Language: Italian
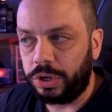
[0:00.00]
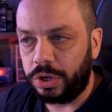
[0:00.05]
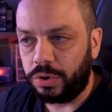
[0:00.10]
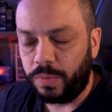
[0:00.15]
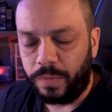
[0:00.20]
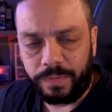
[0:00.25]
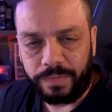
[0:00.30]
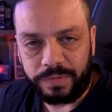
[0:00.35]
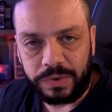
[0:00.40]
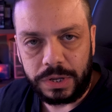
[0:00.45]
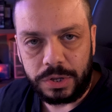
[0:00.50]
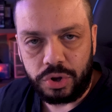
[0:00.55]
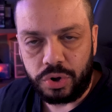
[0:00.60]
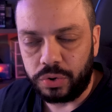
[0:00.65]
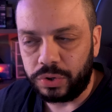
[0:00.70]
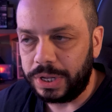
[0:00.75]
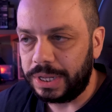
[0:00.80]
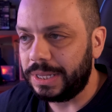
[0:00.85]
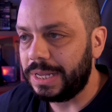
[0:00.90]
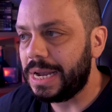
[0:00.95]
in un
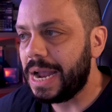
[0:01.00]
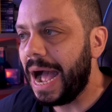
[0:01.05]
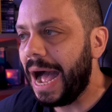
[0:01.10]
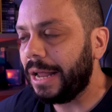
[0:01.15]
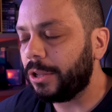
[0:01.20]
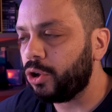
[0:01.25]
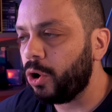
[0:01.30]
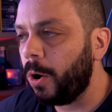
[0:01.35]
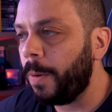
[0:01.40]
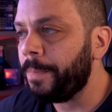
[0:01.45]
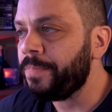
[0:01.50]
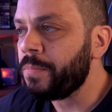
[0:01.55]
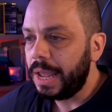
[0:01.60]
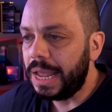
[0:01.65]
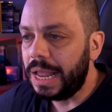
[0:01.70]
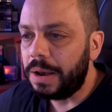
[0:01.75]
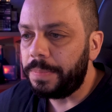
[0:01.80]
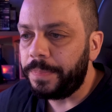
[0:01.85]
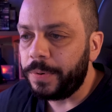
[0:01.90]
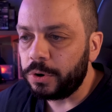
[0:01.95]
video dedicato
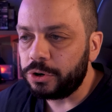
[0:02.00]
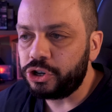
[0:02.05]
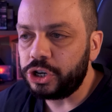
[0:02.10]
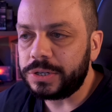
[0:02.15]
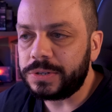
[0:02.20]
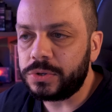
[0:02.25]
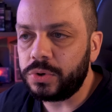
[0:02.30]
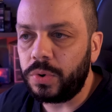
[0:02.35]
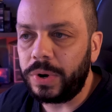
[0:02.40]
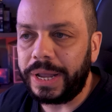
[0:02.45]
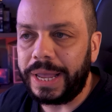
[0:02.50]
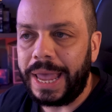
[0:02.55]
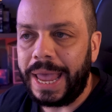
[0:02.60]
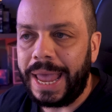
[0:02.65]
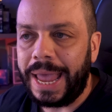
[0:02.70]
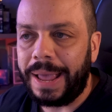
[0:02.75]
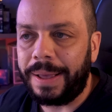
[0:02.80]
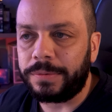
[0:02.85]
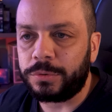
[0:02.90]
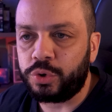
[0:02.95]
il processore
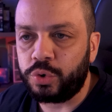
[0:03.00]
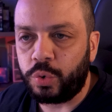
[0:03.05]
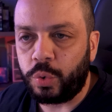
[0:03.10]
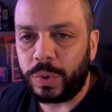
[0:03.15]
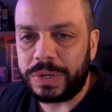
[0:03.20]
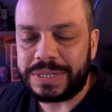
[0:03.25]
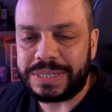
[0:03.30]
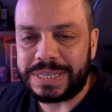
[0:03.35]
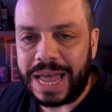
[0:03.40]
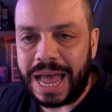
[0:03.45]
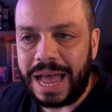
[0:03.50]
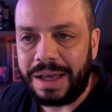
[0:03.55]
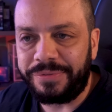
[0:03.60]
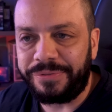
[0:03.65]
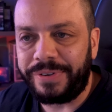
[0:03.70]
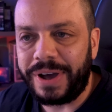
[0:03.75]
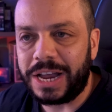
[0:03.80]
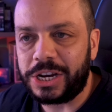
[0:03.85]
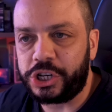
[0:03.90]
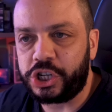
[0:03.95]
che su questa
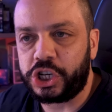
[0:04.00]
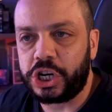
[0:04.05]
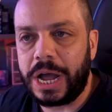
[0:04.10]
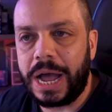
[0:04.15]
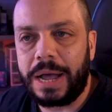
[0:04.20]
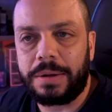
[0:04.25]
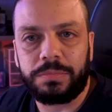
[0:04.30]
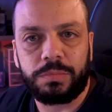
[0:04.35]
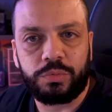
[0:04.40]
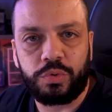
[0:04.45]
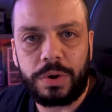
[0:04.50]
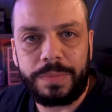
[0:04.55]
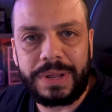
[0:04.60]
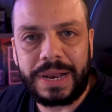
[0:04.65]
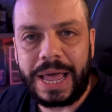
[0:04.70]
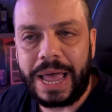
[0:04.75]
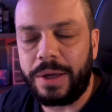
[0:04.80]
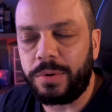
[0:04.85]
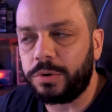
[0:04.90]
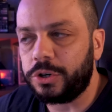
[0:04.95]
fascia
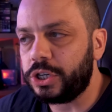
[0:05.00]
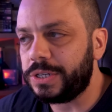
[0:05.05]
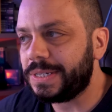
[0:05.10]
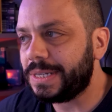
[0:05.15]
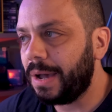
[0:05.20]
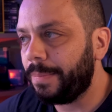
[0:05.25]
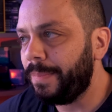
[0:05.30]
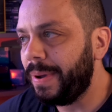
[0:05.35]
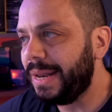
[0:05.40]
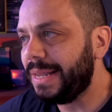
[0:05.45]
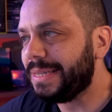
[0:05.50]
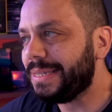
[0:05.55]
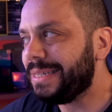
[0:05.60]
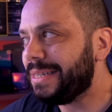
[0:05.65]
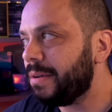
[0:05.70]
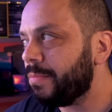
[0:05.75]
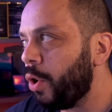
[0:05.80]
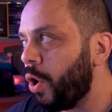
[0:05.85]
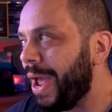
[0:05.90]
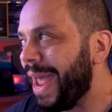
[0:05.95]
2000 euro ci sta
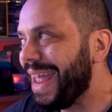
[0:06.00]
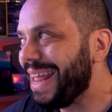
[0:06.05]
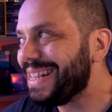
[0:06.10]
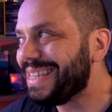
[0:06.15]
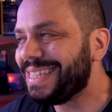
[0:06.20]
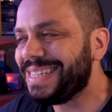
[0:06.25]
benissimo è il